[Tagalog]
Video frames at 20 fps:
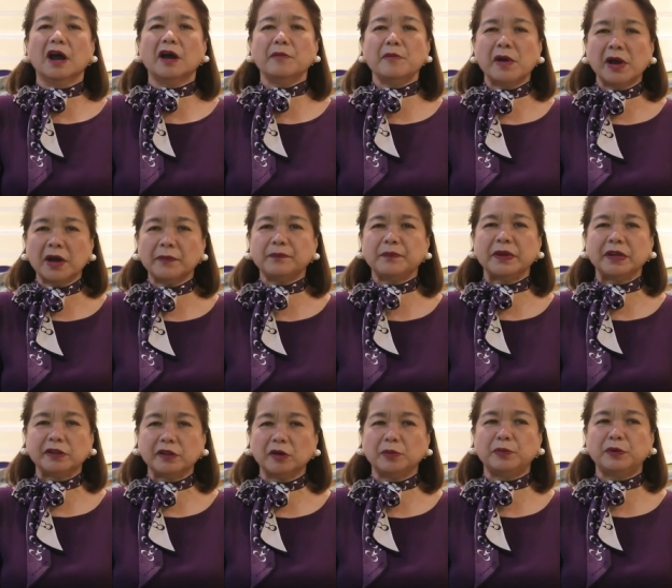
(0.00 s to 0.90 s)
ang mga
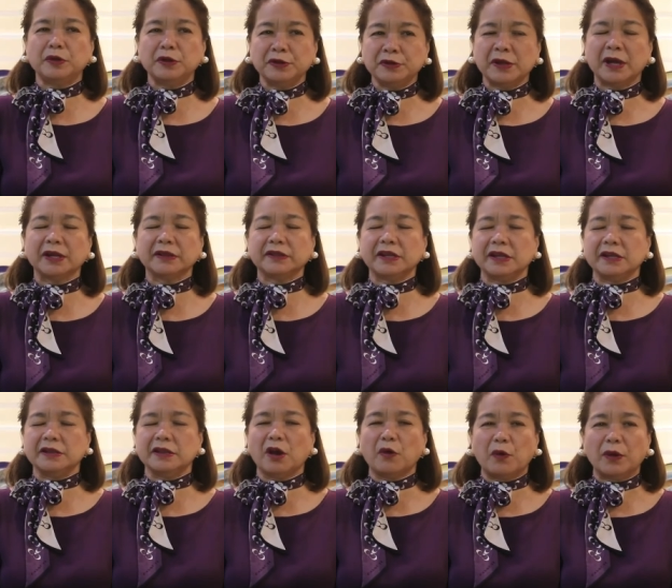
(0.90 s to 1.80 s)
PW
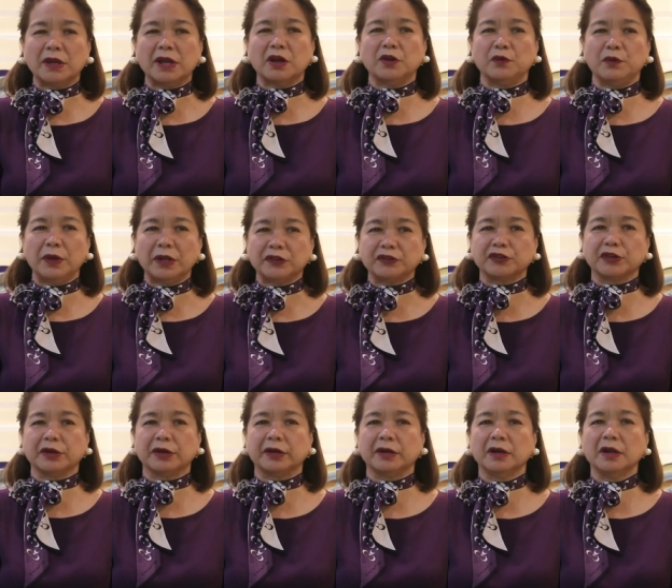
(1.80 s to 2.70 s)
natin na walang
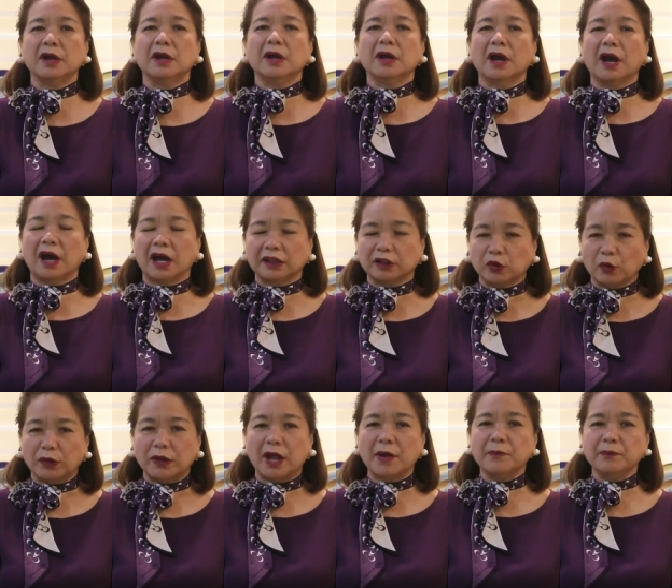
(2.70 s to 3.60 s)
wheelchair at
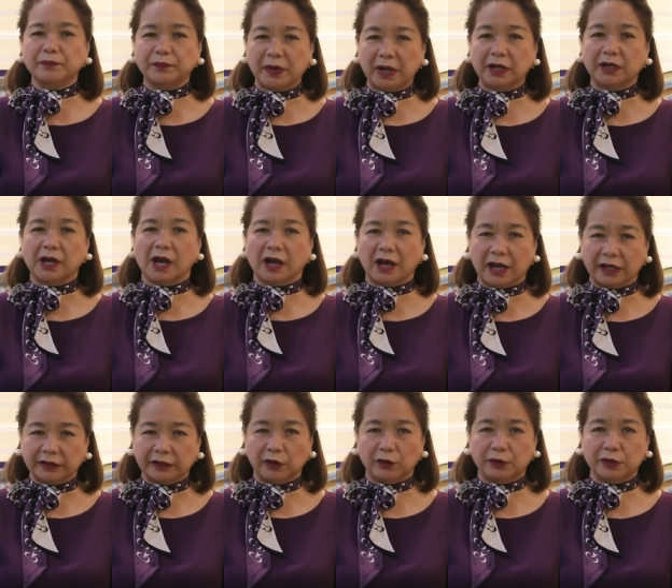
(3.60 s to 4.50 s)
walang
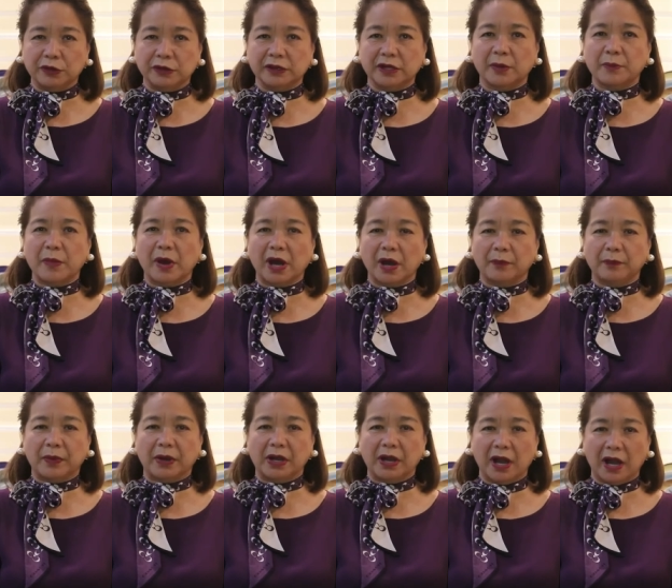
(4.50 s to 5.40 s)
pagkakataon na
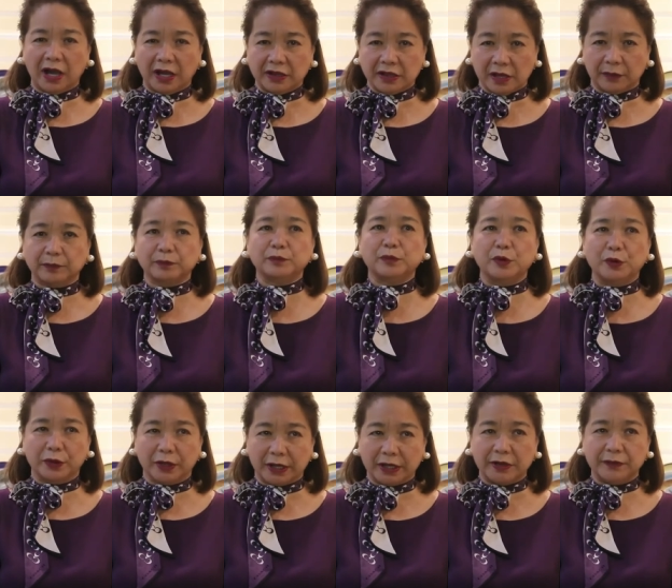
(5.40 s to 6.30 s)
makapaghanap
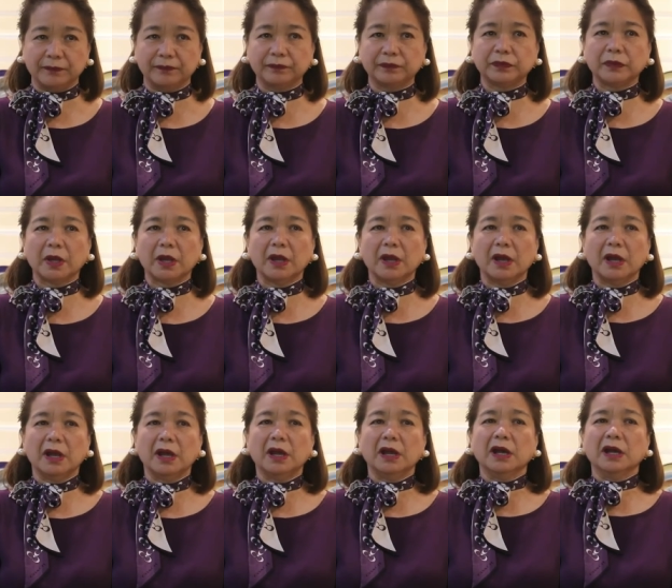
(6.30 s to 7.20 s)
buhay.
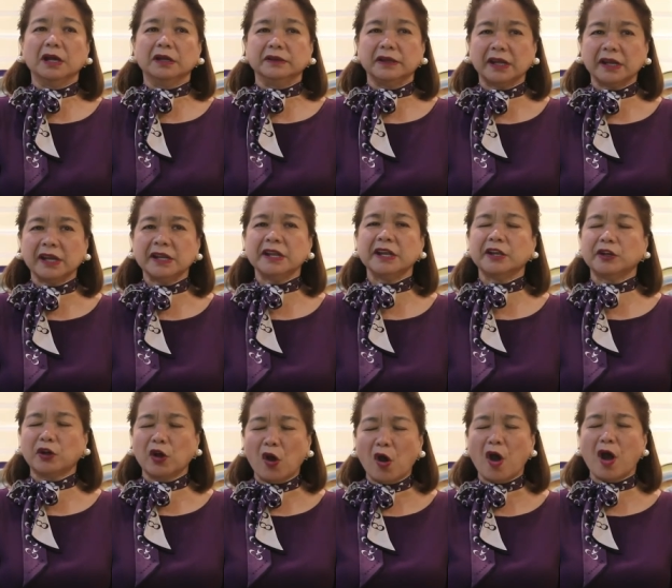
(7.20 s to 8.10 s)

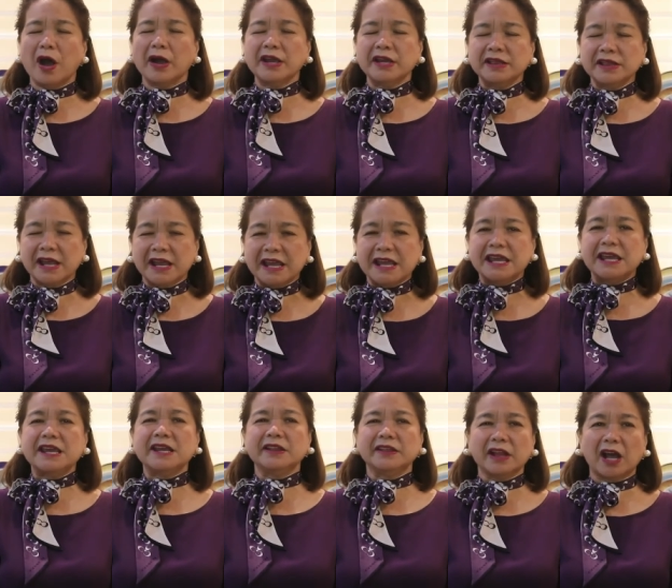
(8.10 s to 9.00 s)
Narinig ko ang
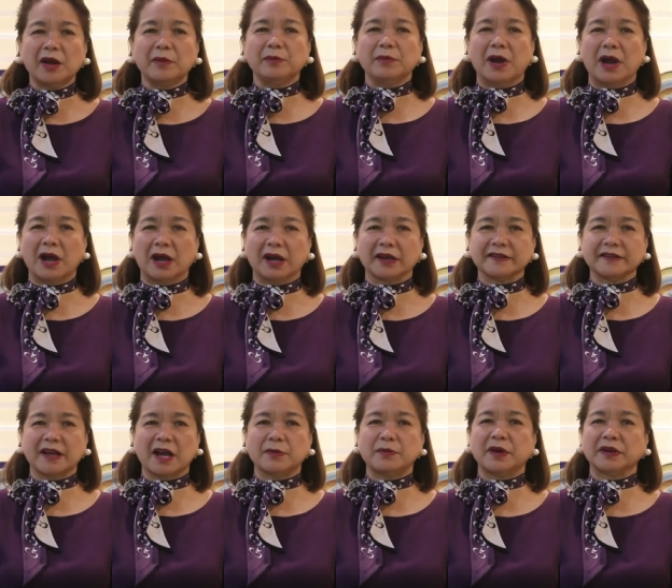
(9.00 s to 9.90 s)
hinaing ng mga
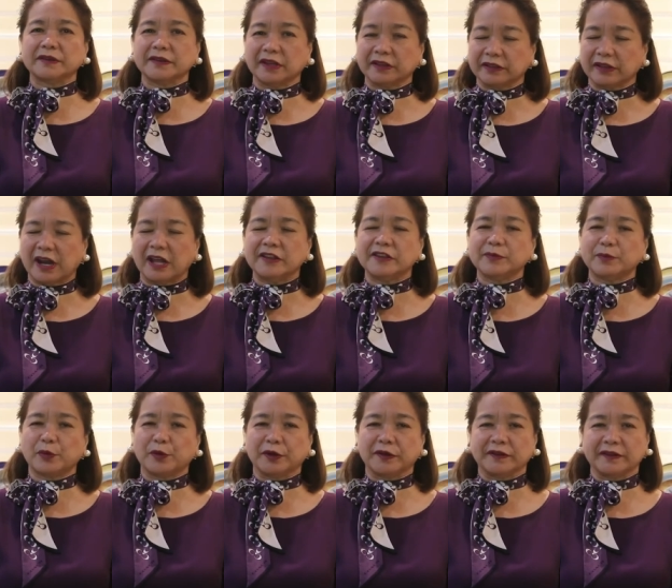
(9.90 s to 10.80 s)
kasama sa
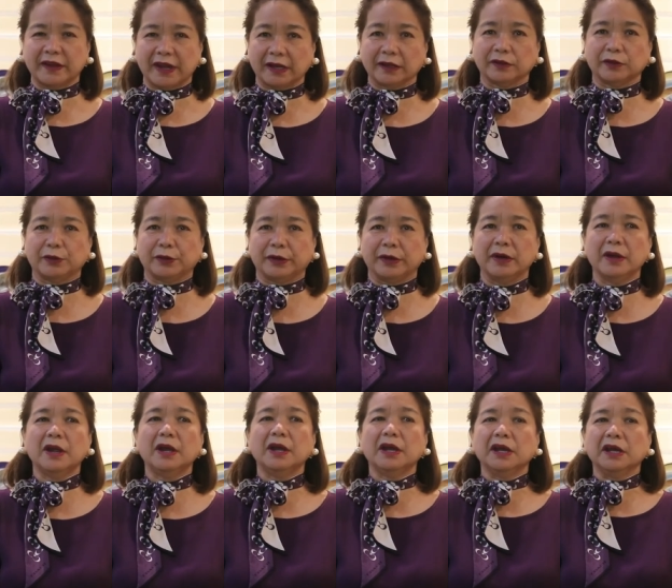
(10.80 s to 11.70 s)
transport sector.
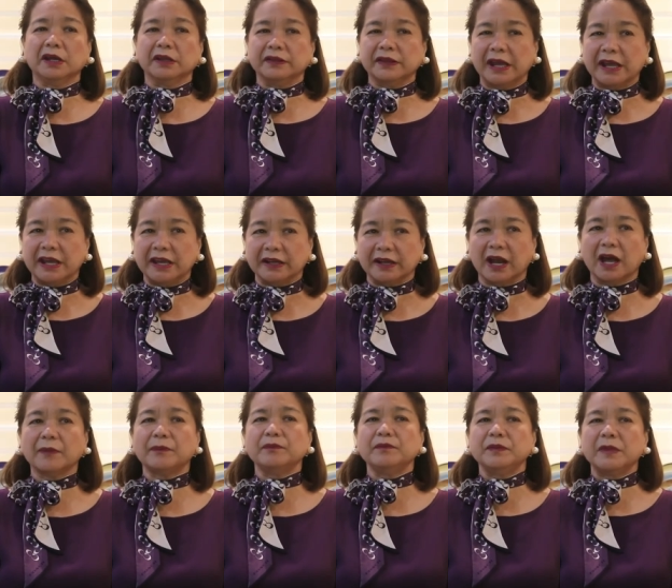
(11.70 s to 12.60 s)

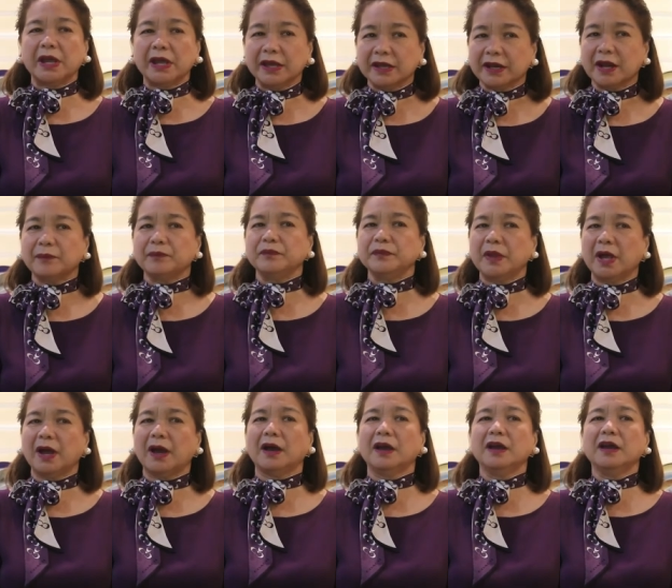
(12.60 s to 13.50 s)
Nahirap, nahirap
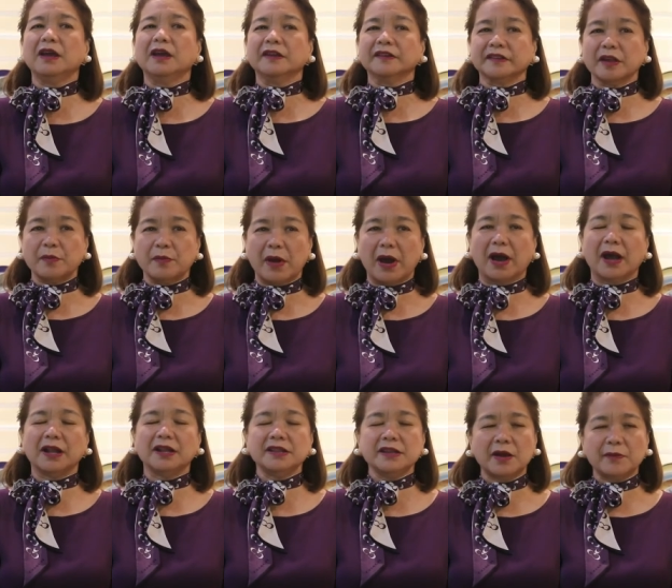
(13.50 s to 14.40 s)
na sa
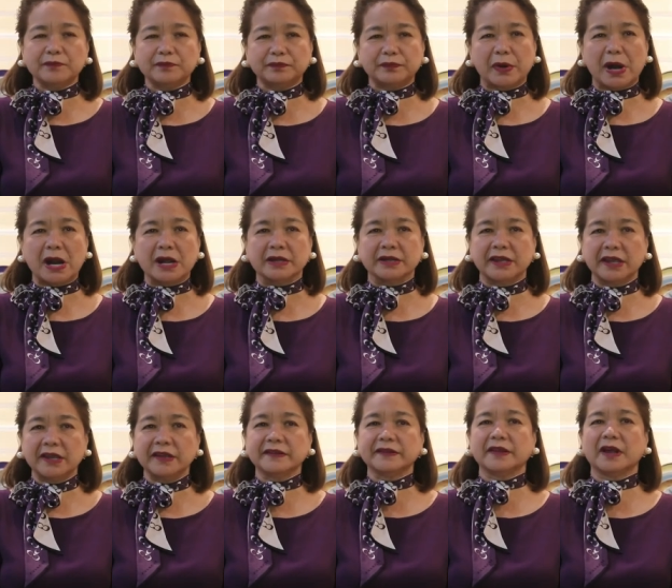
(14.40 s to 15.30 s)
mahal ng
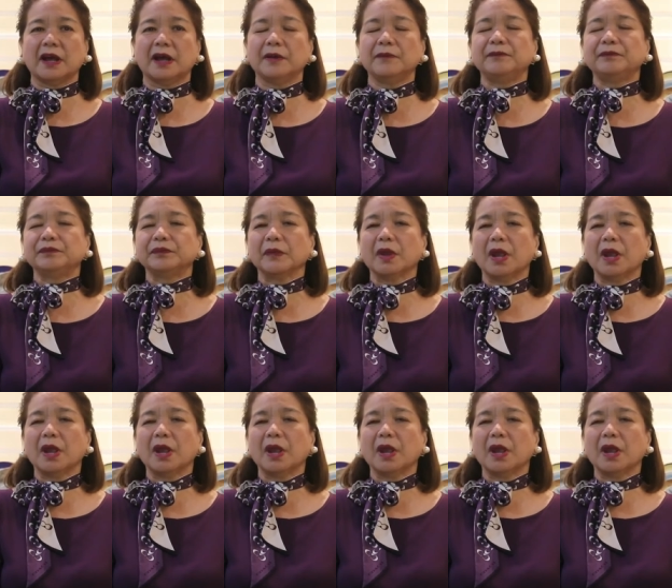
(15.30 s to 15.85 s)
prangkisa.